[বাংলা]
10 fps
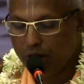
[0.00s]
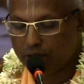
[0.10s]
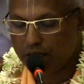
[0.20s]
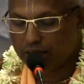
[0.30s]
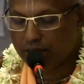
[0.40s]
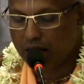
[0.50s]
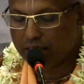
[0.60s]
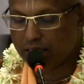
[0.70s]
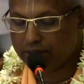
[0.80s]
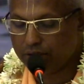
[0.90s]
অর্থাৎ তার
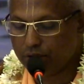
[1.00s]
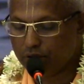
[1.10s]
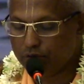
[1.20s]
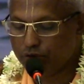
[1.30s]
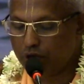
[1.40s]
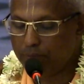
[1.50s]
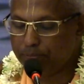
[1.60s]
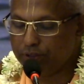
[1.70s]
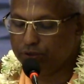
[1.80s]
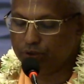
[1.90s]
কাছে তখন সব
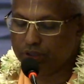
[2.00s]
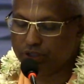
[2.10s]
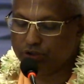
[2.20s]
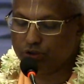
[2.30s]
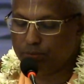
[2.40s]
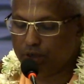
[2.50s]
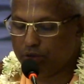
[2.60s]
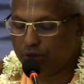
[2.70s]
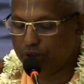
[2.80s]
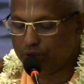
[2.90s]
কিছুই
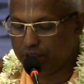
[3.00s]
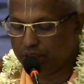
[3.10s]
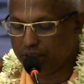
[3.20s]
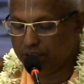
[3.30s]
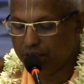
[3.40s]
কৃষ্ণময় হয়ে ওঠে